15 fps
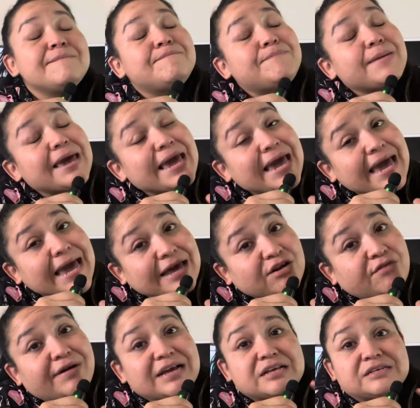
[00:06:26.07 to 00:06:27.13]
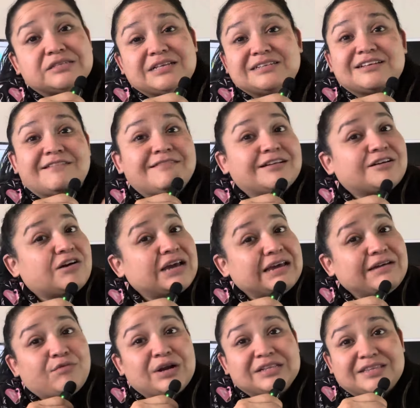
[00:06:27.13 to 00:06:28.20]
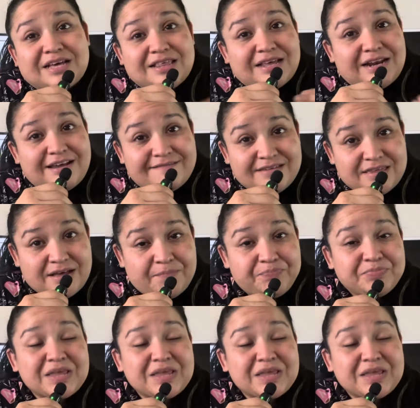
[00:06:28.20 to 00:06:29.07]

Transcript: pero vaya hasta saber qué vueltas da la vida.